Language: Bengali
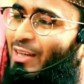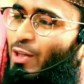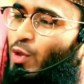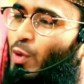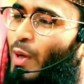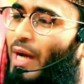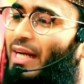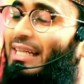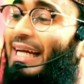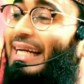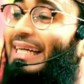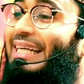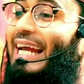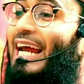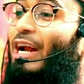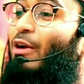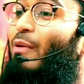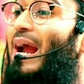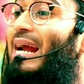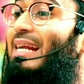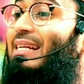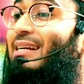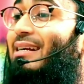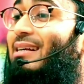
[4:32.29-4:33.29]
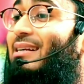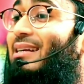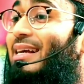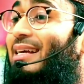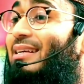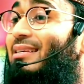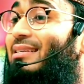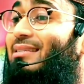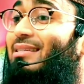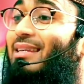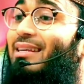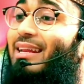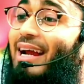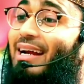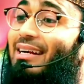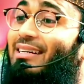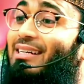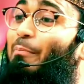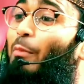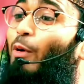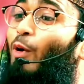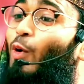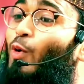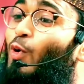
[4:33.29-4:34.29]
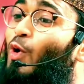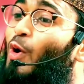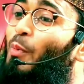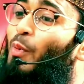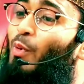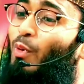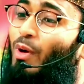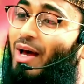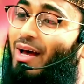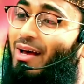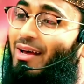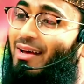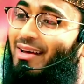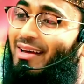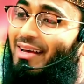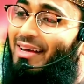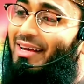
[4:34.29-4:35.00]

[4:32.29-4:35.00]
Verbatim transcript: সো এটা ক্যারেক্টারলেসদের একটা বড় নমুনা